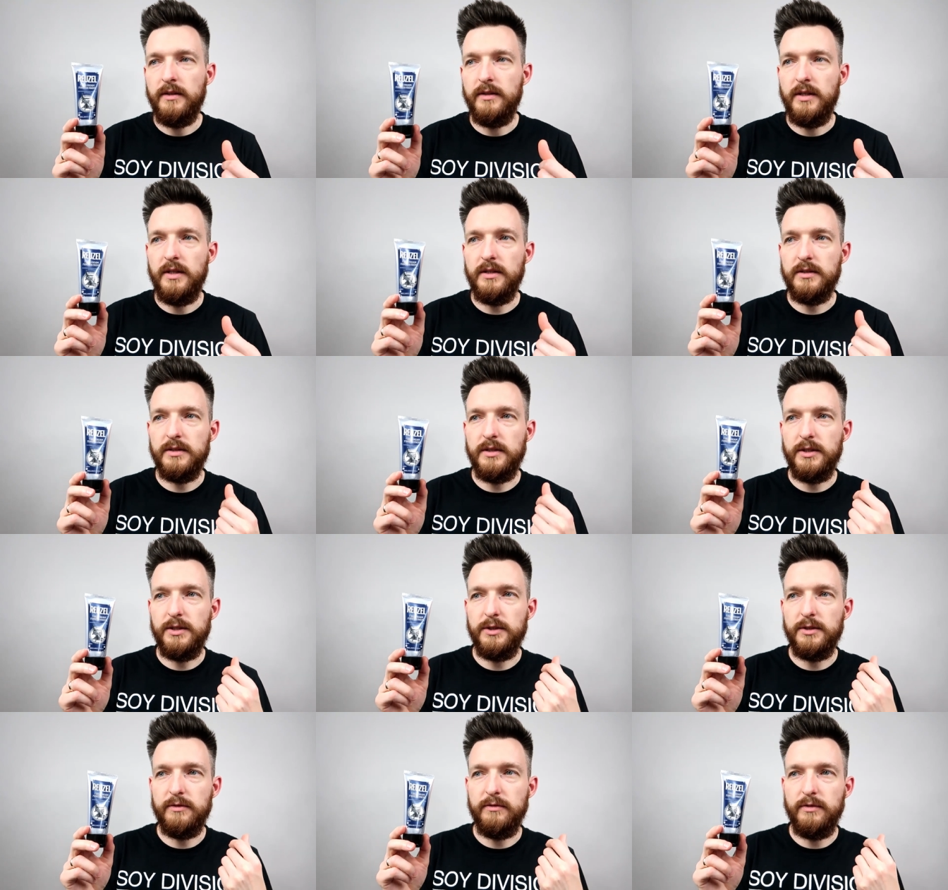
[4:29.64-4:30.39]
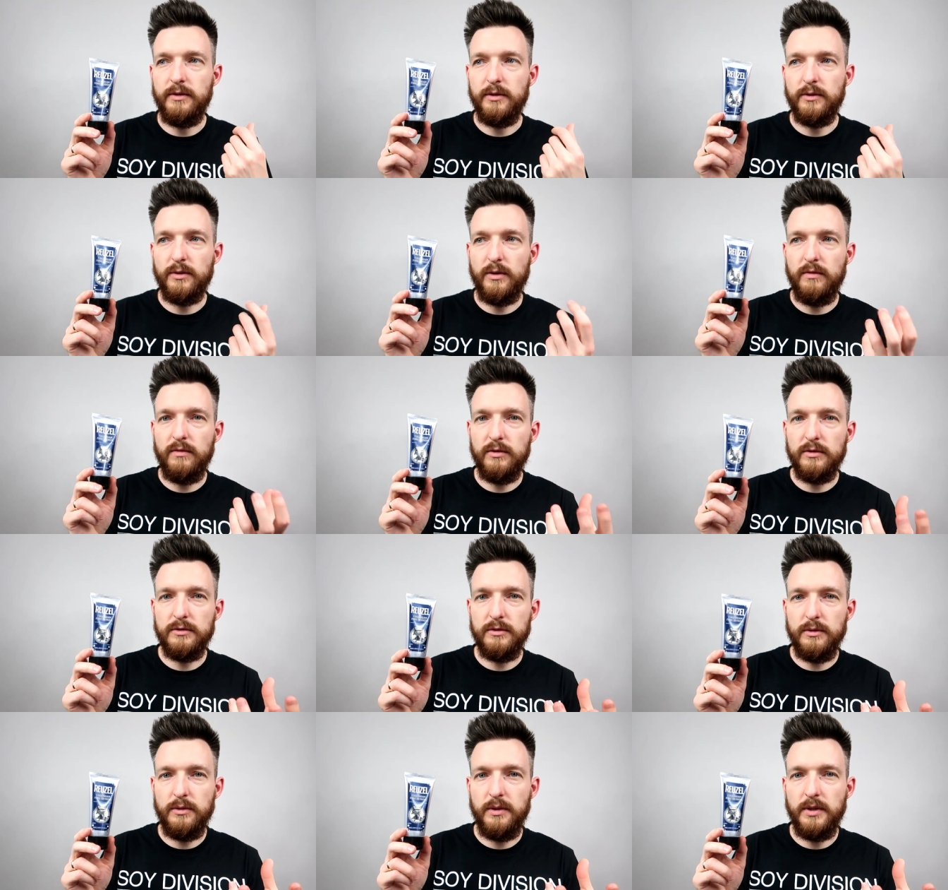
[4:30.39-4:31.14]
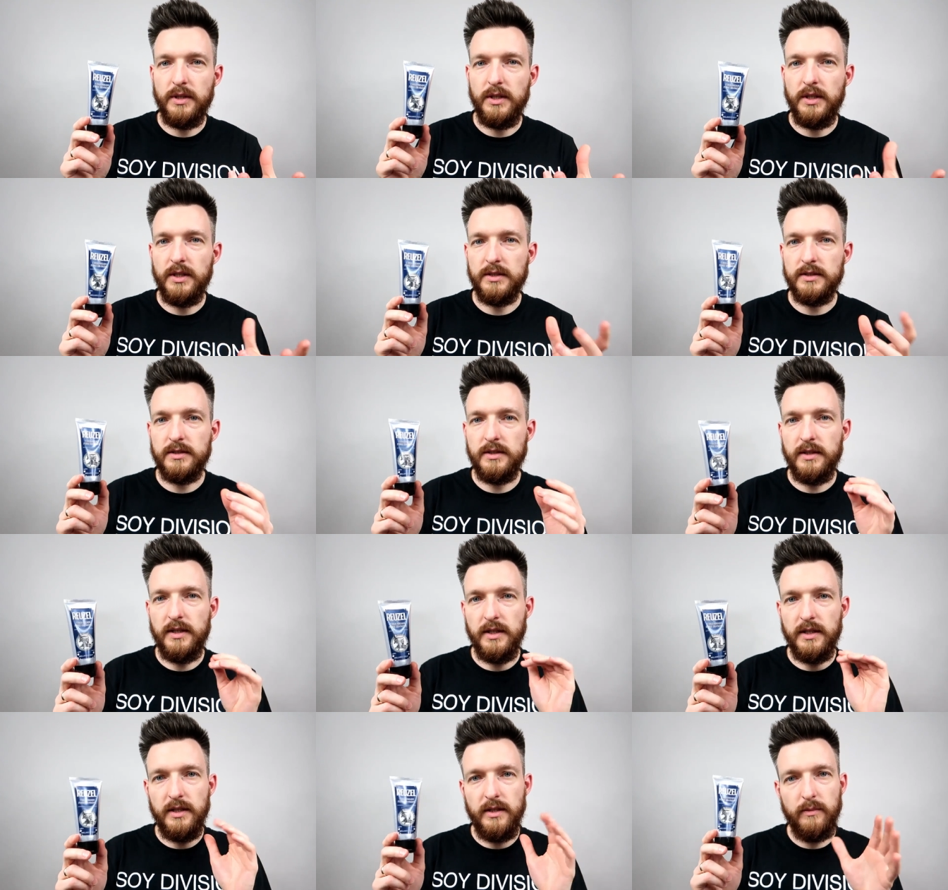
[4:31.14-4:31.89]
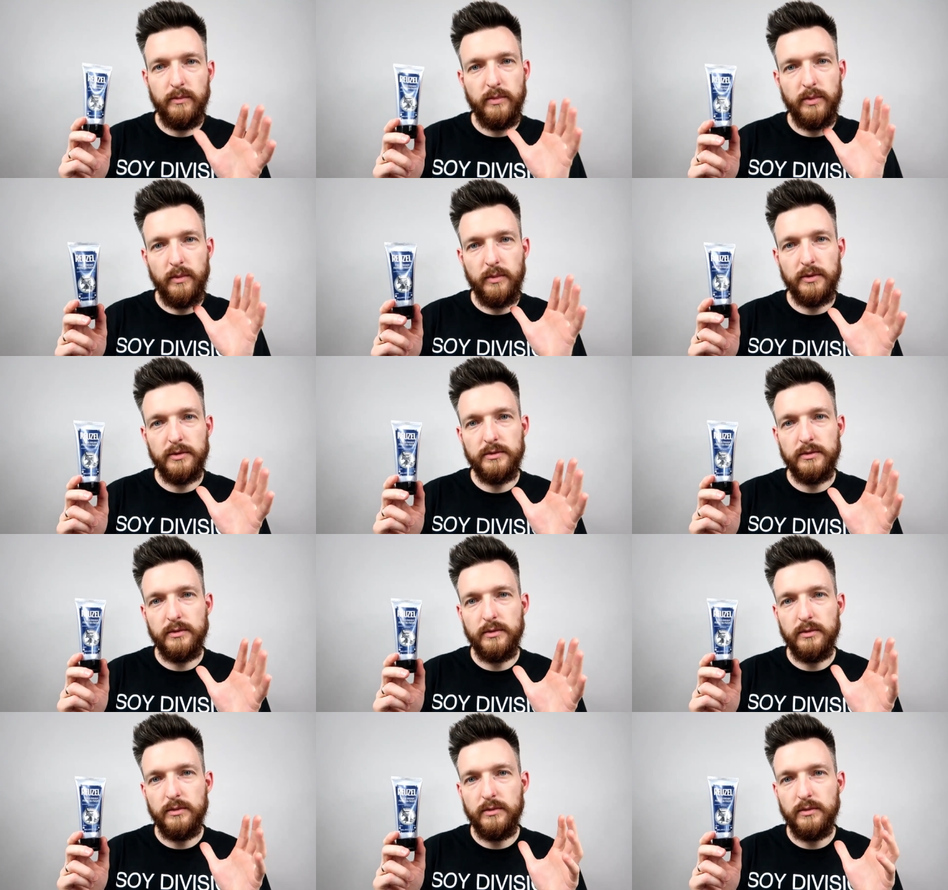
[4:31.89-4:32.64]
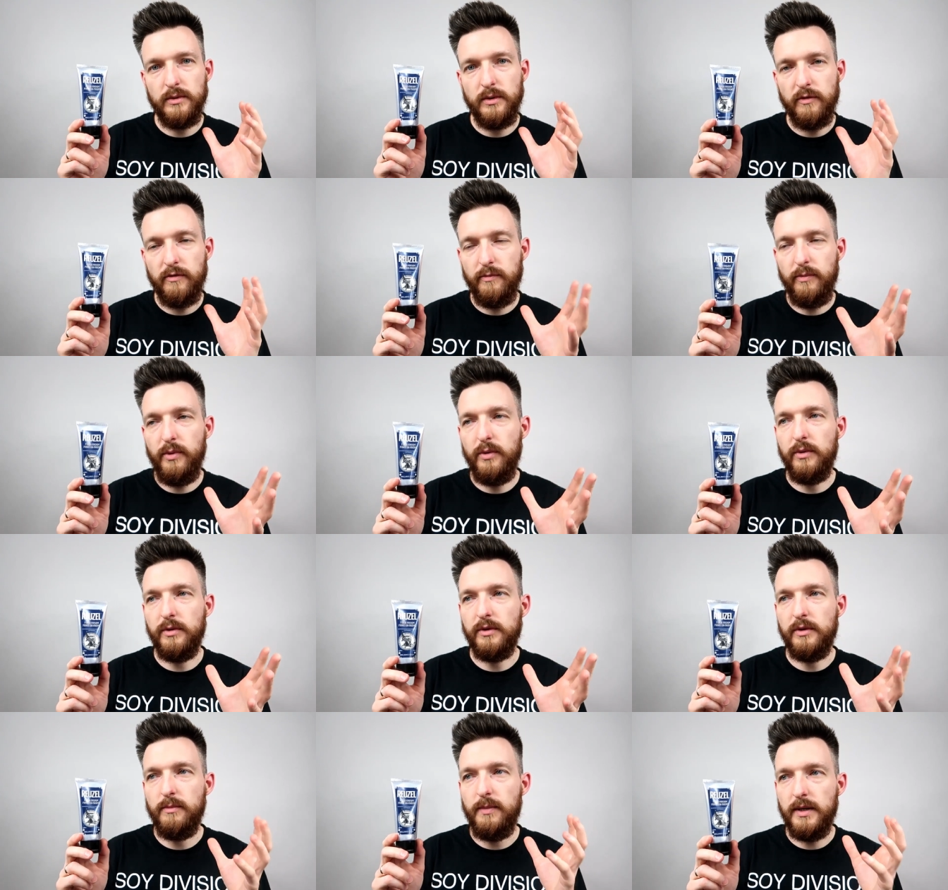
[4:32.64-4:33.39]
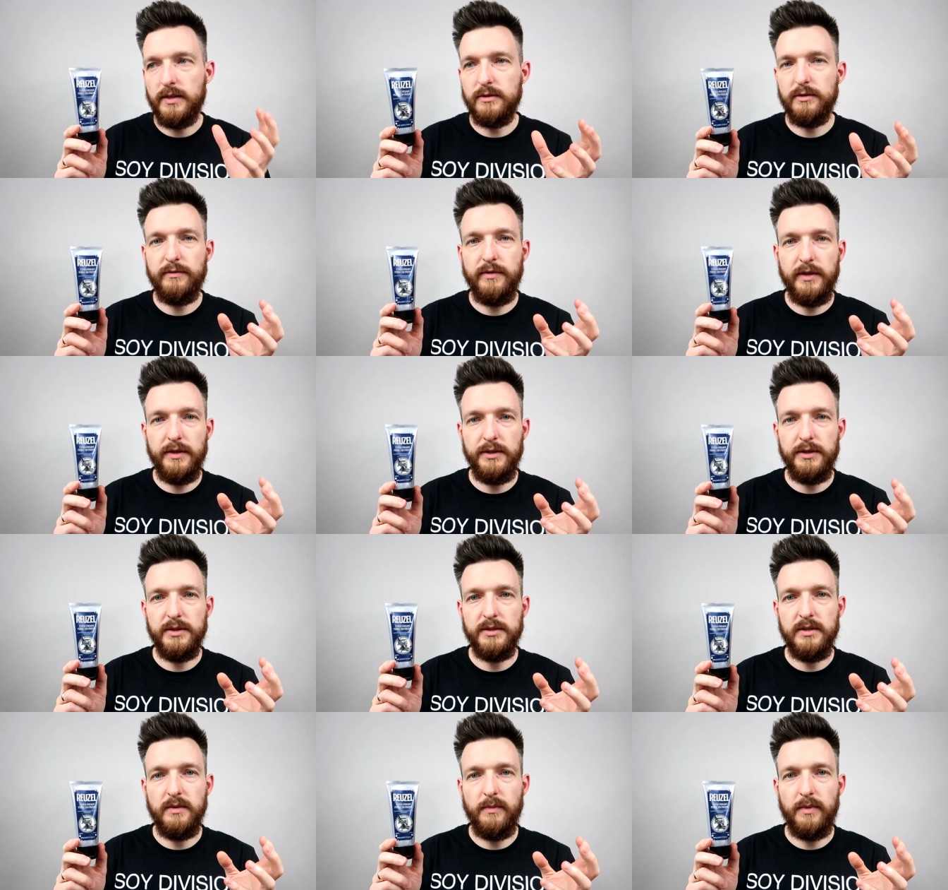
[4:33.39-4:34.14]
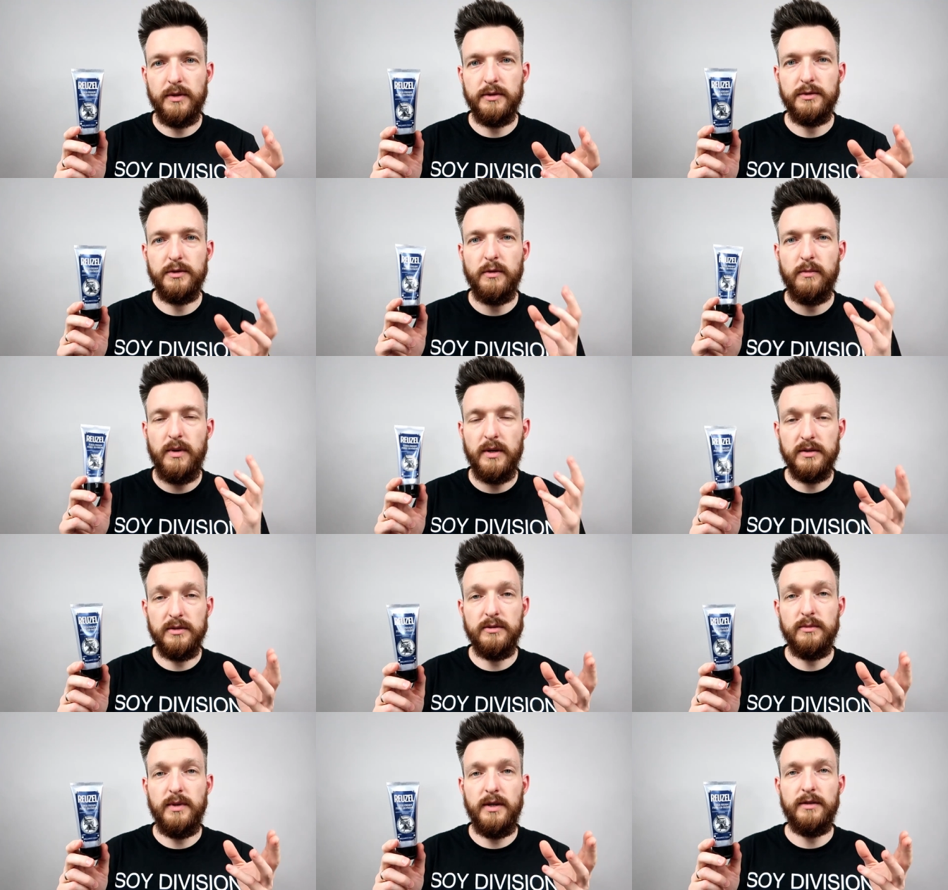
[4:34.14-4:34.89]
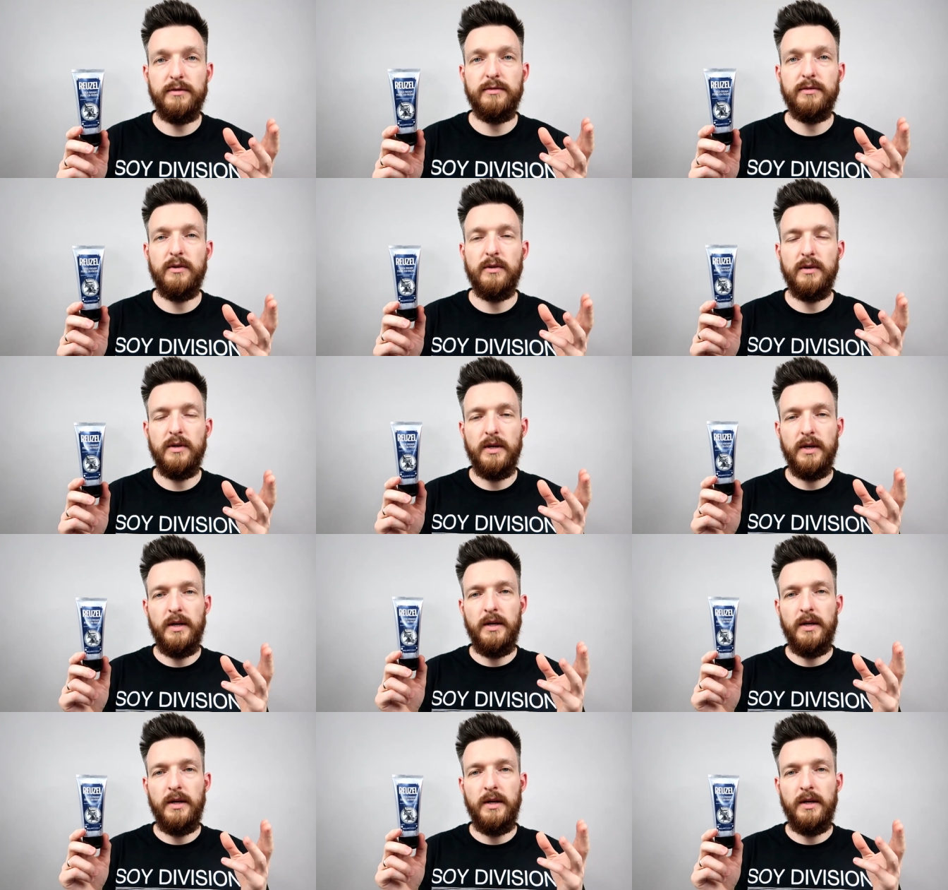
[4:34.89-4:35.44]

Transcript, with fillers: Nie jest też wyjątkowo suchy. Jest taki po prostu no, w punkt. Bardzo fajnie się z nim pracuje, bardzo łatwo.